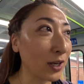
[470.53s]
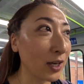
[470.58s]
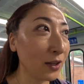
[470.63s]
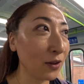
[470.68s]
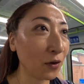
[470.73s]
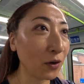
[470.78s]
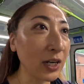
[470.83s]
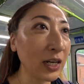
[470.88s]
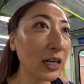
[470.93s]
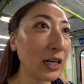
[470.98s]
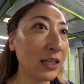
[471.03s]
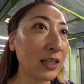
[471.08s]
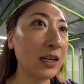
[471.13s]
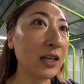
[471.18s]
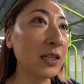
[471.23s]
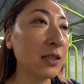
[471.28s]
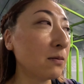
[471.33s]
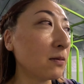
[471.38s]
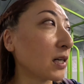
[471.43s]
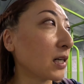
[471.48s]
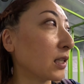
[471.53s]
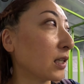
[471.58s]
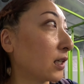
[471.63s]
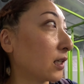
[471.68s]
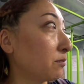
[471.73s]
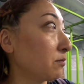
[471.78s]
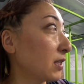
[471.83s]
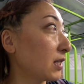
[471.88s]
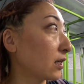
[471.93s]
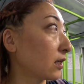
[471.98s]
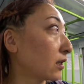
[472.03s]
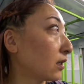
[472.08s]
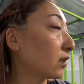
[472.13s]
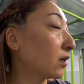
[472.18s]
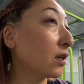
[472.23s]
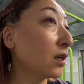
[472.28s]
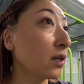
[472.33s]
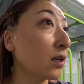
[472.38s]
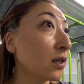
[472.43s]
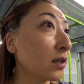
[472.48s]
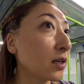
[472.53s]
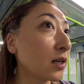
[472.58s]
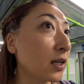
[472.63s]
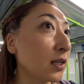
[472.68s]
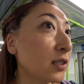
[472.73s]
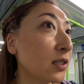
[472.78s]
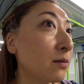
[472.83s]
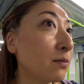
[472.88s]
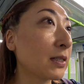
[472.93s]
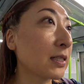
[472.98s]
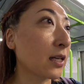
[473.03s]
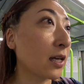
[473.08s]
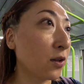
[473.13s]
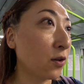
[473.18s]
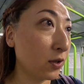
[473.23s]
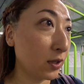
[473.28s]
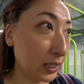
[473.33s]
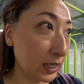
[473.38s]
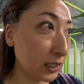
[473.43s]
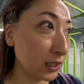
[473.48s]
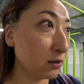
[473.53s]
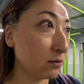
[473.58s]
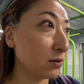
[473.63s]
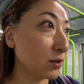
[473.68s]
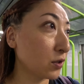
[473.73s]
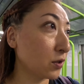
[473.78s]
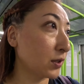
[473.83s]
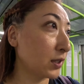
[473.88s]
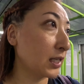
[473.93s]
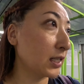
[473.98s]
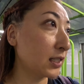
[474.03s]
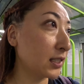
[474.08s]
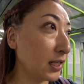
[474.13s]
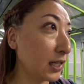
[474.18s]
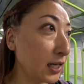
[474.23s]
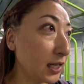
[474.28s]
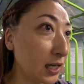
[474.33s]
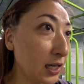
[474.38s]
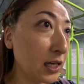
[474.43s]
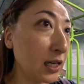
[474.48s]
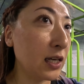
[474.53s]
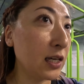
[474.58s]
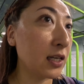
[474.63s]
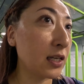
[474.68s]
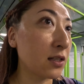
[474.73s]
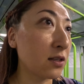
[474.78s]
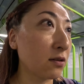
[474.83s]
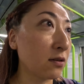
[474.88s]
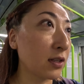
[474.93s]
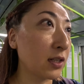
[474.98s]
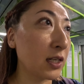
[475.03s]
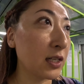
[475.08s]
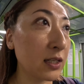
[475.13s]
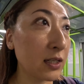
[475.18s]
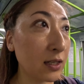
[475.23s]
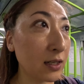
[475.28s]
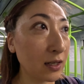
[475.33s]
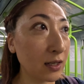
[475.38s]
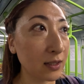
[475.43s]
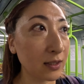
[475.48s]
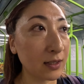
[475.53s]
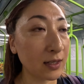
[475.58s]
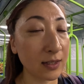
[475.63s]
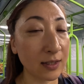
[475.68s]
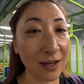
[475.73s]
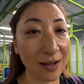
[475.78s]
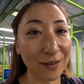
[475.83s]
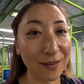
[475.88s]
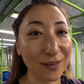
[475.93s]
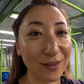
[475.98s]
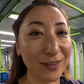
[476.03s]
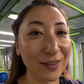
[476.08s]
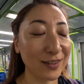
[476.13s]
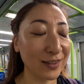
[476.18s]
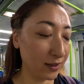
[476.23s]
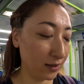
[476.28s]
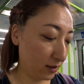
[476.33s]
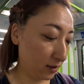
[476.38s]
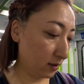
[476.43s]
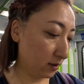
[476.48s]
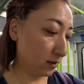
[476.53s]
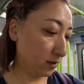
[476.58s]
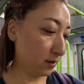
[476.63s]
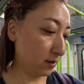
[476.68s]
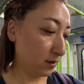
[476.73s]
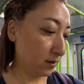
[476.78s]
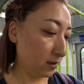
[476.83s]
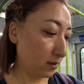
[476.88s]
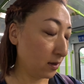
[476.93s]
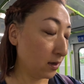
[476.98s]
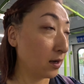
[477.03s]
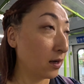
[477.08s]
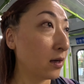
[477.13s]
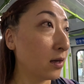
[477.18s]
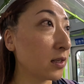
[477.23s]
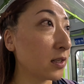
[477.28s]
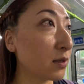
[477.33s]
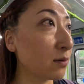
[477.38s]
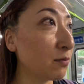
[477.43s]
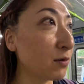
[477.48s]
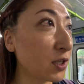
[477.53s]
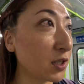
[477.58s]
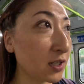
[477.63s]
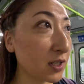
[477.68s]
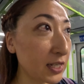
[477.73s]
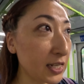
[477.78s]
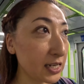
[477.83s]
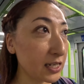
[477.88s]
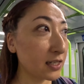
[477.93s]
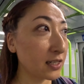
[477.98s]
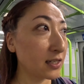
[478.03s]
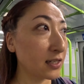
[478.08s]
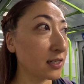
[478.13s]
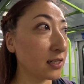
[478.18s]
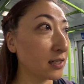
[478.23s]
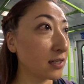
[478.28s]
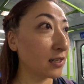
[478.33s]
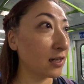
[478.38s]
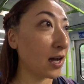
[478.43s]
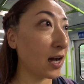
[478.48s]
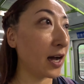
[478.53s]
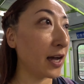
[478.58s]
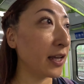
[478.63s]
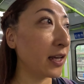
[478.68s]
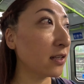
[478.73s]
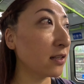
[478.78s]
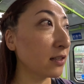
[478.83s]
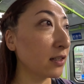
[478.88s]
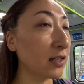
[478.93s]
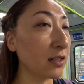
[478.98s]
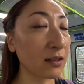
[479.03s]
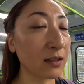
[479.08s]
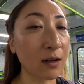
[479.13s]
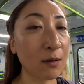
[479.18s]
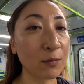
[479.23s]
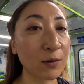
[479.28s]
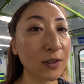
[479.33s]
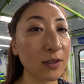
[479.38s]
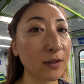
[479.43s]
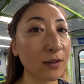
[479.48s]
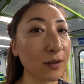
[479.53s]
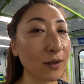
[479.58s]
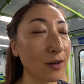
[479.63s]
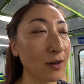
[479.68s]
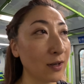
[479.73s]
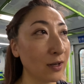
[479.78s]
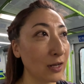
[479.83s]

時々乗り換え大丈夫かなみたいな感じしますけど大丈夫そうです行き行きそうですサザンクロススムーズです早すぎるかもつくの